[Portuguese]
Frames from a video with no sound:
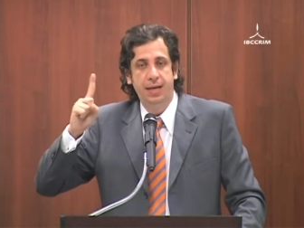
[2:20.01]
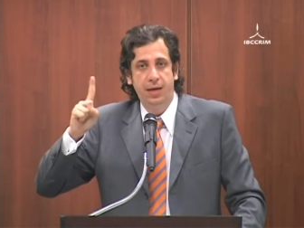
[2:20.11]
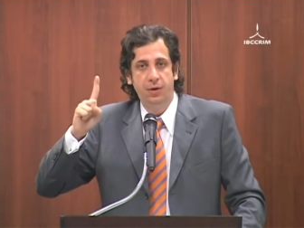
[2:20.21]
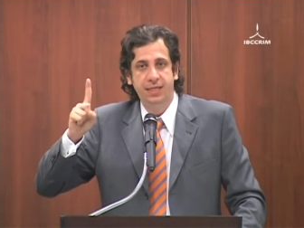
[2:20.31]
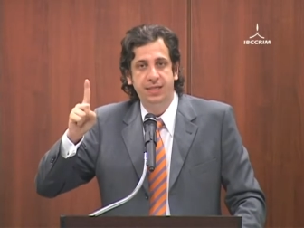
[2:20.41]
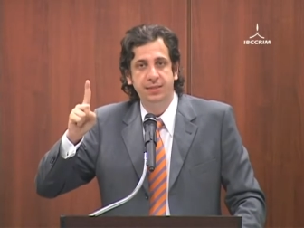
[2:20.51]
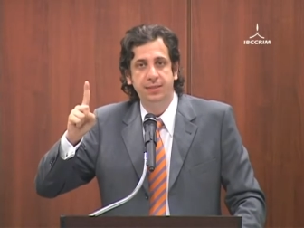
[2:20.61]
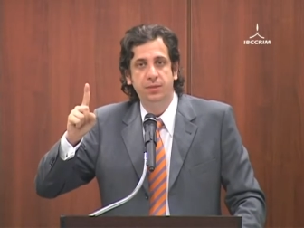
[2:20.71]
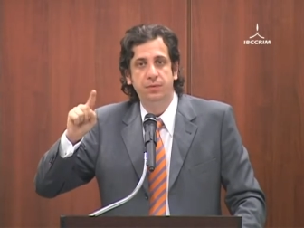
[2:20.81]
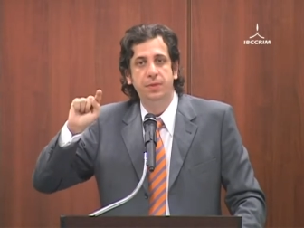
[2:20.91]
Agora
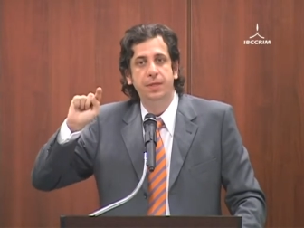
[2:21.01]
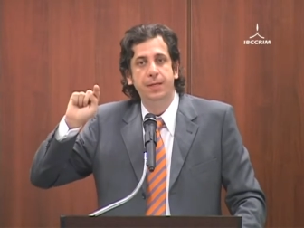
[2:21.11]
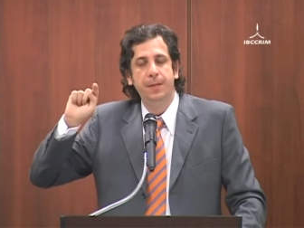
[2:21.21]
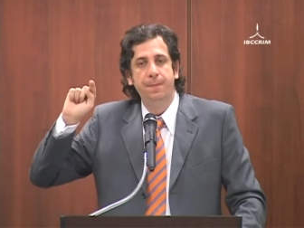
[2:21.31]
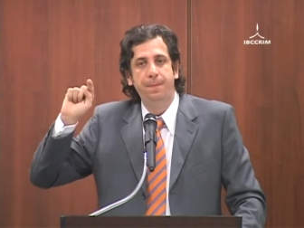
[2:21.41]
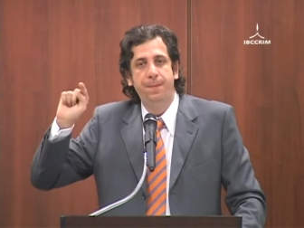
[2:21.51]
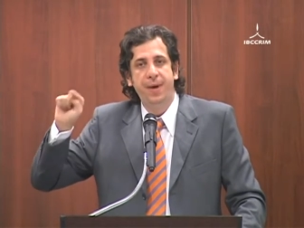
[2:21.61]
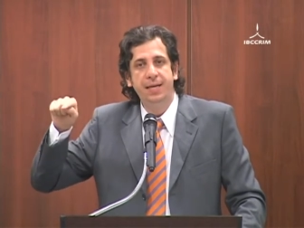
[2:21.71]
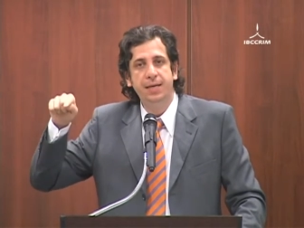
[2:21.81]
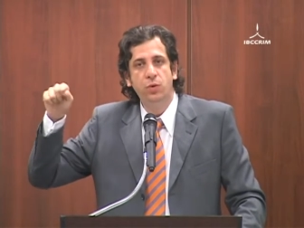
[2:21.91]
atenção,
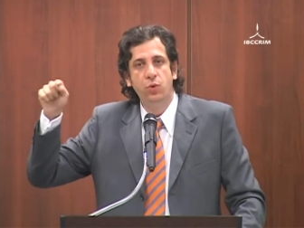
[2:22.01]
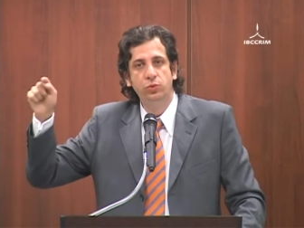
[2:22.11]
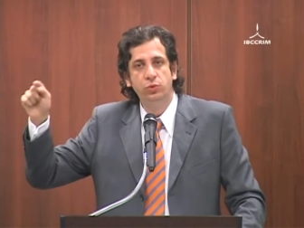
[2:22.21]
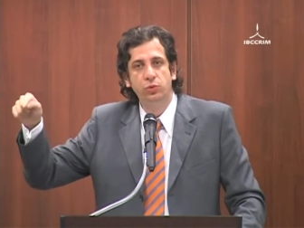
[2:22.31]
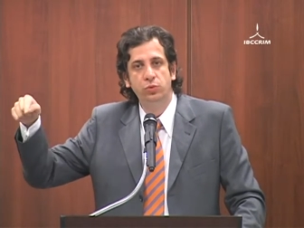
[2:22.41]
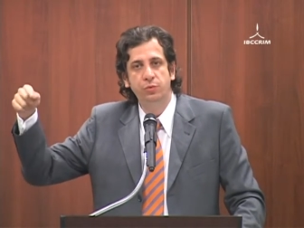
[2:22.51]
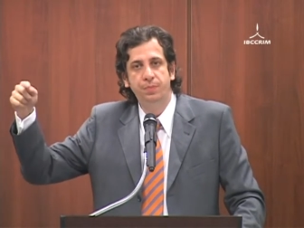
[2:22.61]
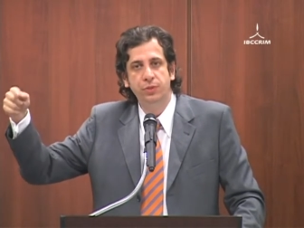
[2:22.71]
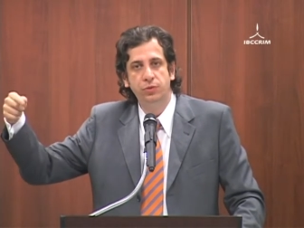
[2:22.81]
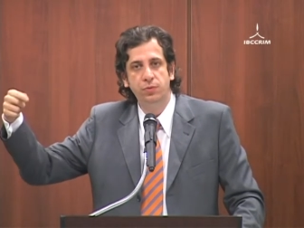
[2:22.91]
para consumo
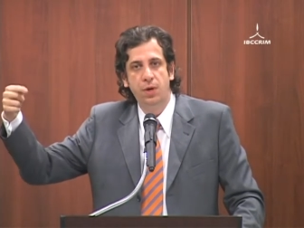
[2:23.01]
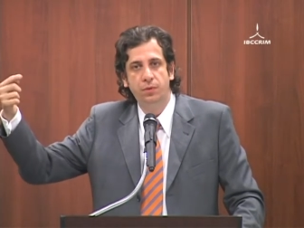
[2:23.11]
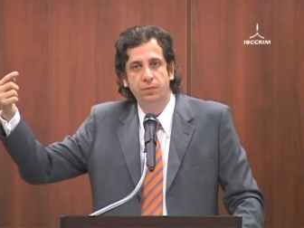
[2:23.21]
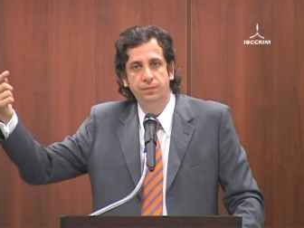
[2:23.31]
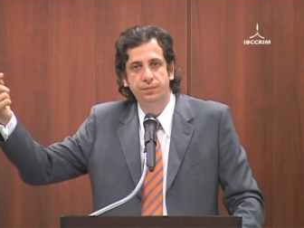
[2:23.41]
pessoal.